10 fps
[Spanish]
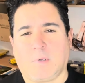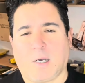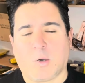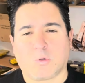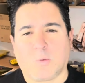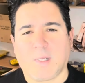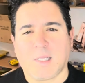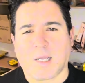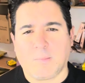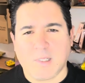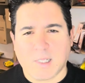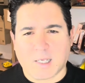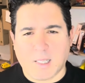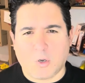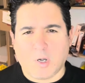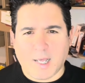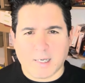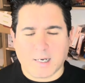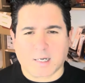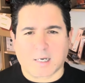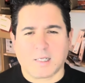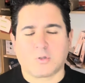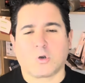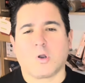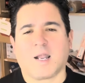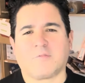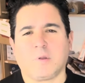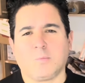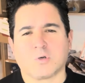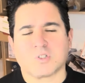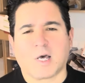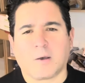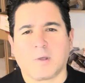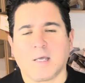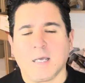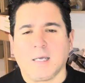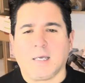automáticamente queda online el registro, la FIP lo sabe